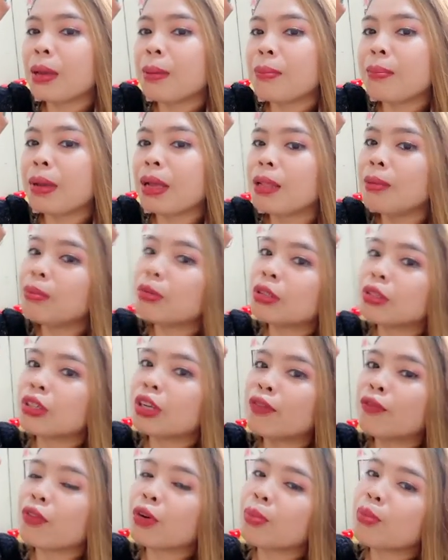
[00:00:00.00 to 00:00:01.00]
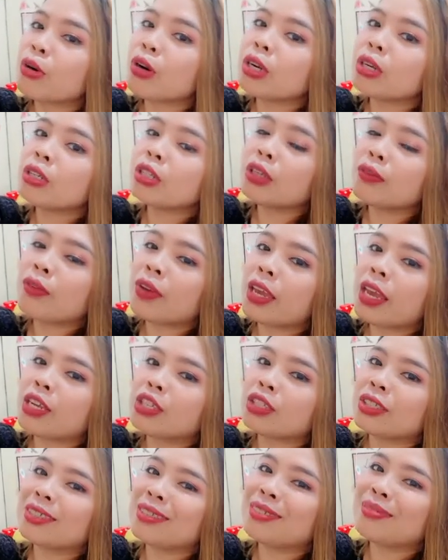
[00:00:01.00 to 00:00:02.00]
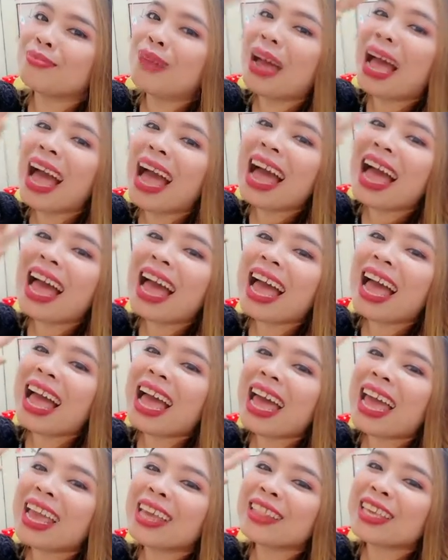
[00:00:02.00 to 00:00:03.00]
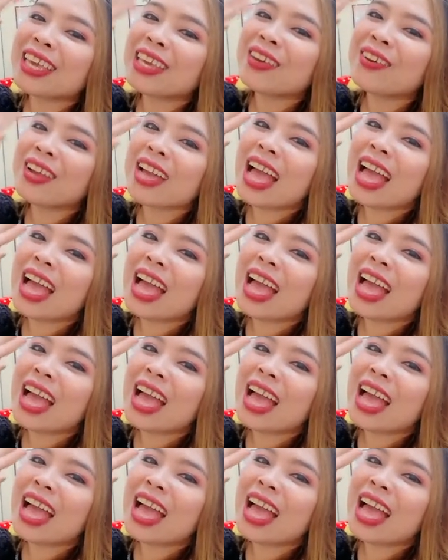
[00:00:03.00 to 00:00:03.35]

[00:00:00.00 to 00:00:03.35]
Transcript: bell button for more notification bye thank you